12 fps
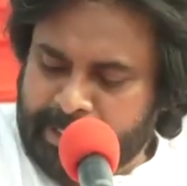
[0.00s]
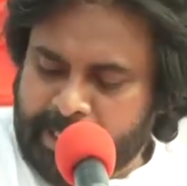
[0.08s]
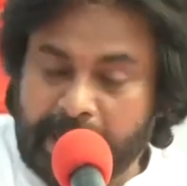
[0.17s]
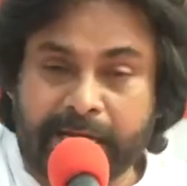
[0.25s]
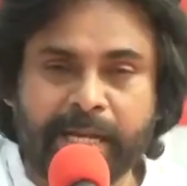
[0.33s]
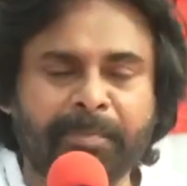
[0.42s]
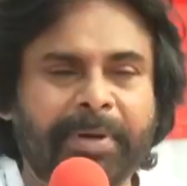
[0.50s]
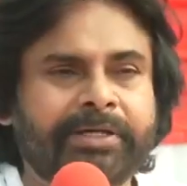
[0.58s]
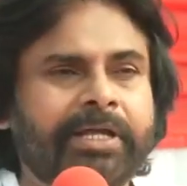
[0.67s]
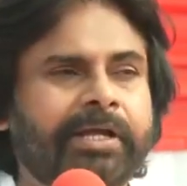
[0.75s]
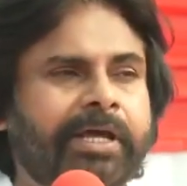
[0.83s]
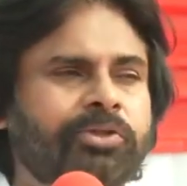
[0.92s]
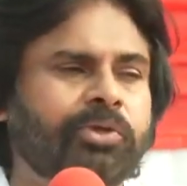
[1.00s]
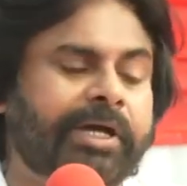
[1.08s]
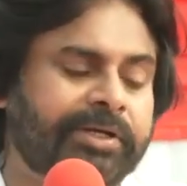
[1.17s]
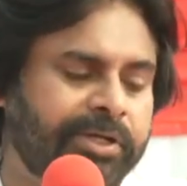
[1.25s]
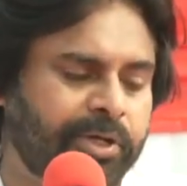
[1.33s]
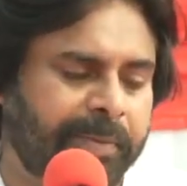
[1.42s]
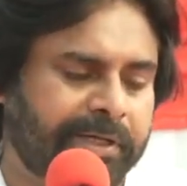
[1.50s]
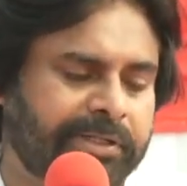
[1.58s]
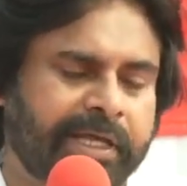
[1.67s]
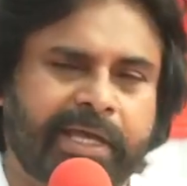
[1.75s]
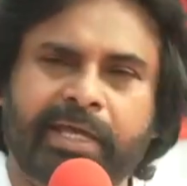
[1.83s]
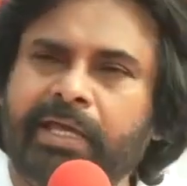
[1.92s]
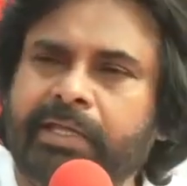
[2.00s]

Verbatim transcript: అన్నం పెట్టే రైతు కన్నీరు పెడితే ఆ